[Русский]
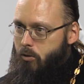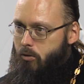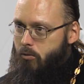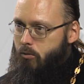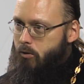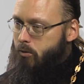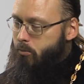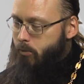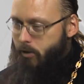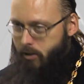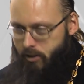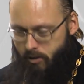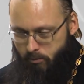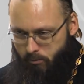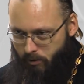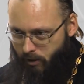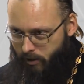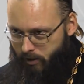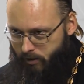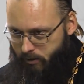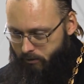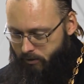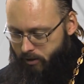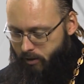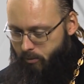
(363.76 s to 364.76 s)
он вот
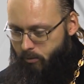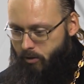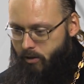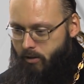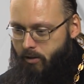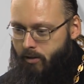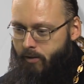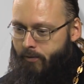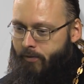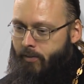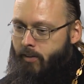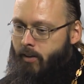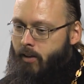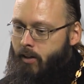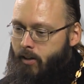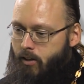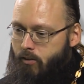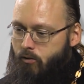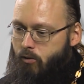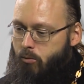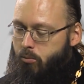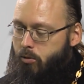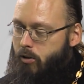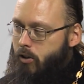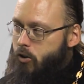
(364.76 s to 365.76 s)
максимально в себе
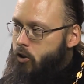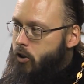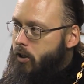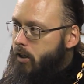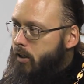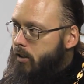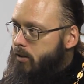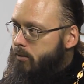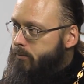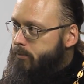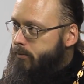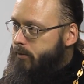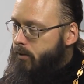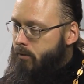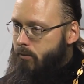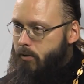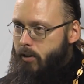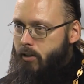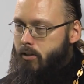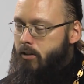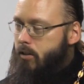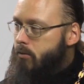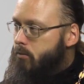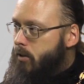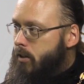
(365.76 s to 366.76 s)
воплощал
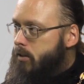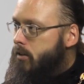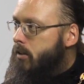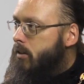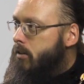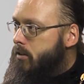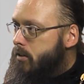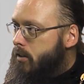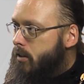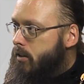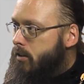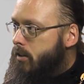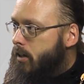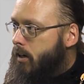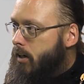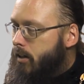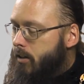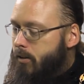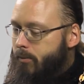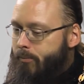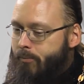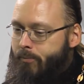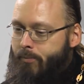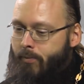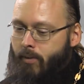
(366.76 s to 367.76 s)
весь евангельский
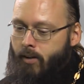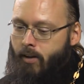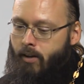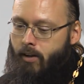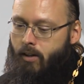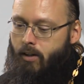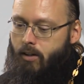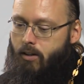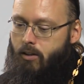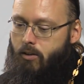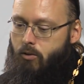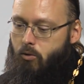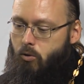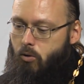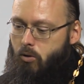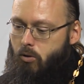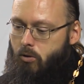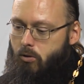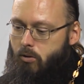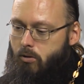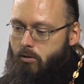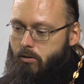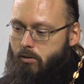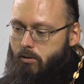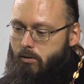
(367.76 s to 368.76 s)
идеал.
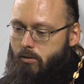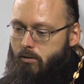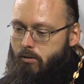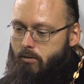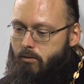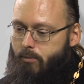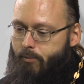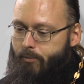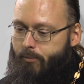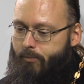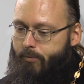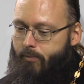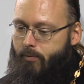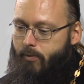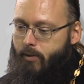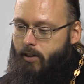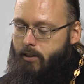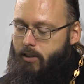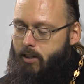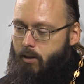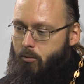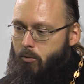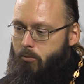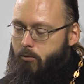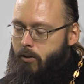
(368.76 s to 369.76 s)
Но э, на
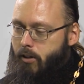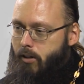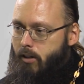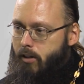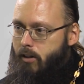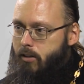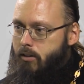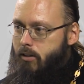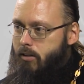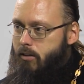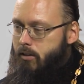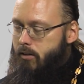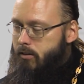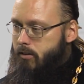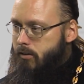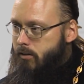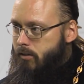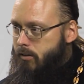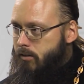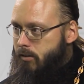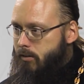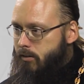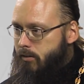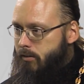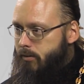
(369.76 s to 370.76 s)
самом деле это,
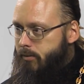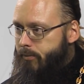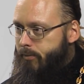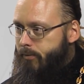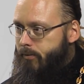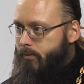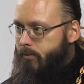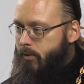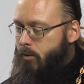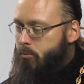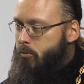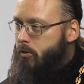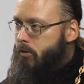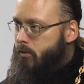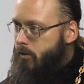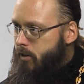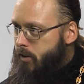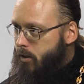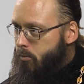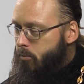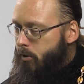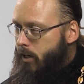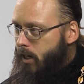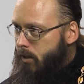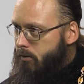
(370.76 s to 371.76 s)
э,
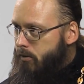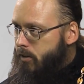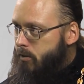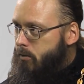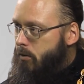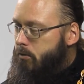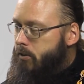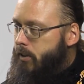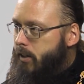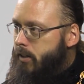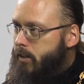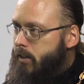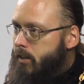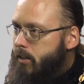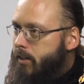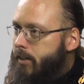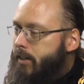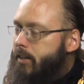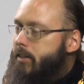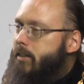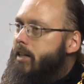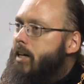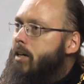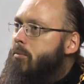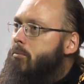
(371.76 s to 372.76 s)
во-первых, неправильно, во-вторых,
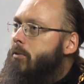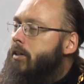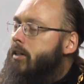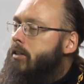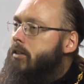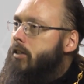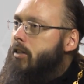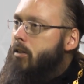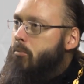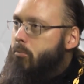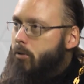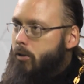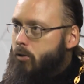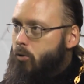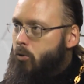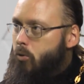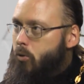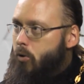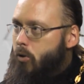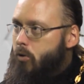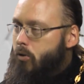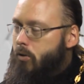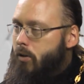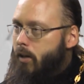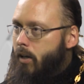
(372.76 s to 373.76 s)
и нам это не
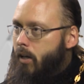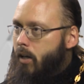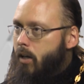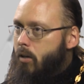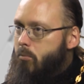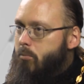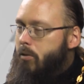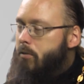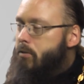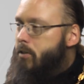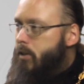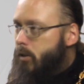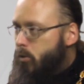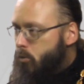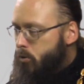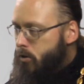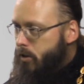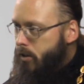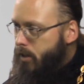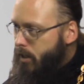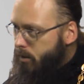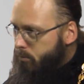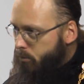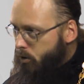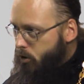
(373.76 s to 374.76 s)
подходит. Мы все
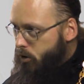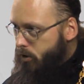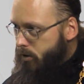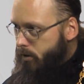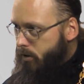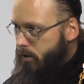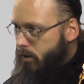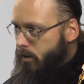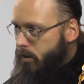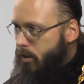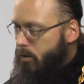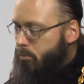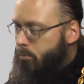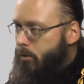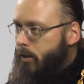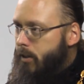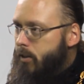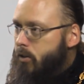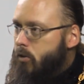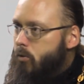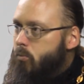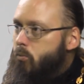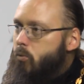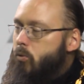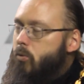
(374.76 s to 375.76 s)
люди немощные, и
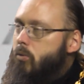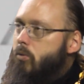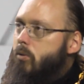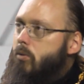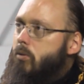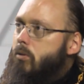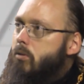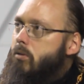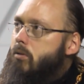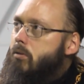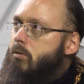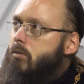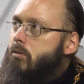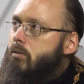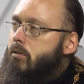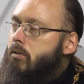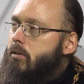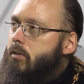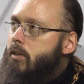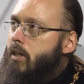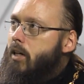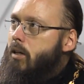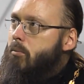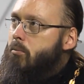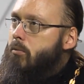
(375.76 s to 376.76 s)
поэтому э,
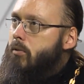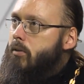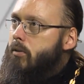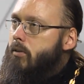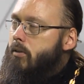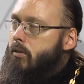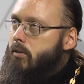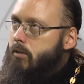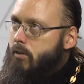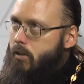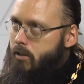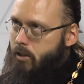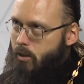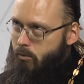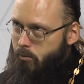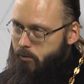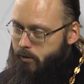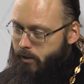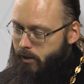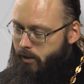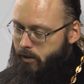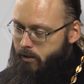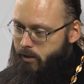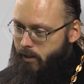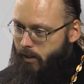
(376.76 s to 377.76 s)
нам, на самом
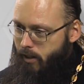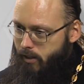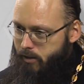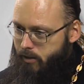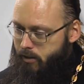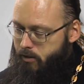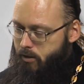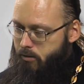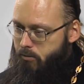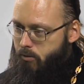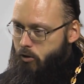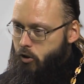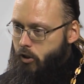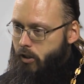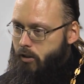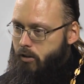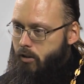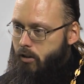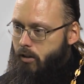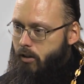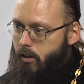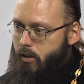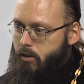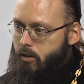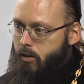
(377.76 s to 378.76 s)
деле, идеальные
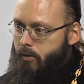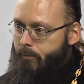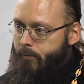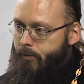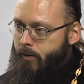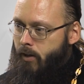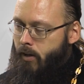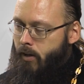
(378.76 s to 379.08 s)
священники, они,